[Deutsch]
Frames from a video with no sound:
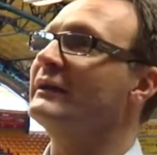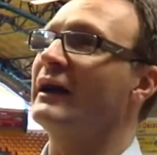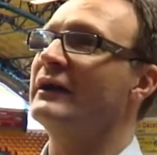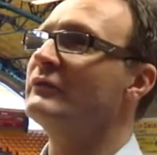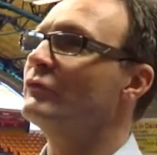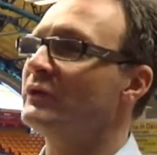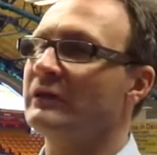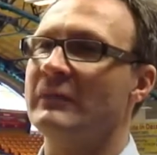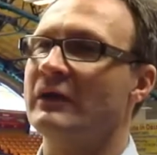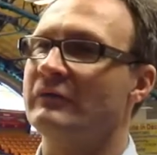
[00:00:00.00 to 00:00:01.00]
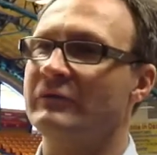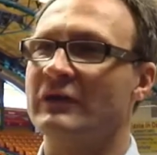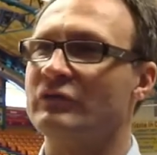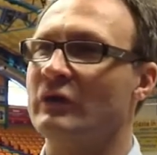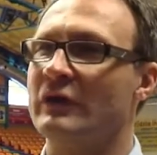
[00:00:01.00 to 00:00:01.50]
Die Halle wird nicht mehr
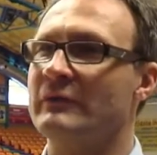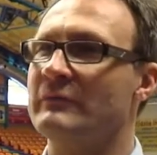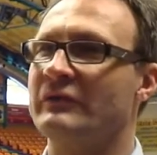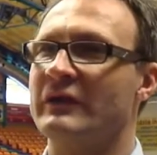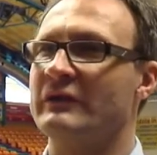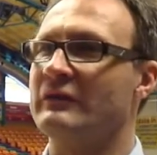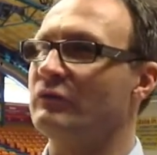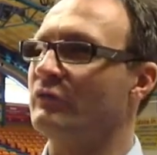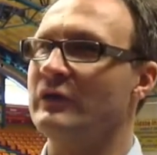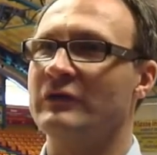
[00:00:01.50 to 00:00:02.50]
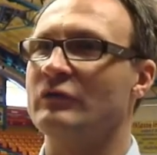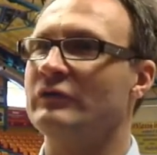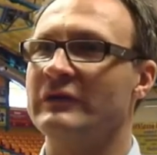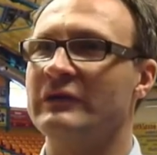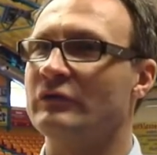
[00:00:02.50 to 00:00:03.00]
wieder zu erkennbar sein, ein völlig
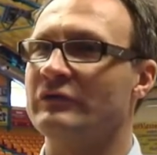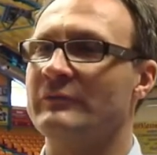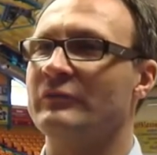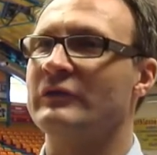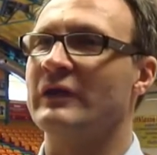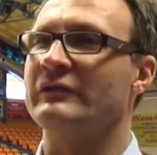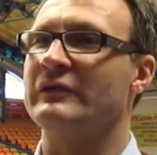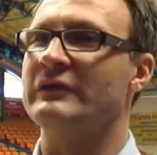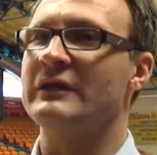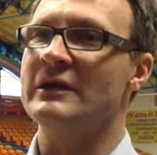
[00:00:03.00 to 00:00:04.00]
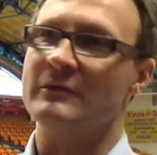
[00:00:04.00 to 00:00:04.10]
neues Lichtkonzept wird da sein,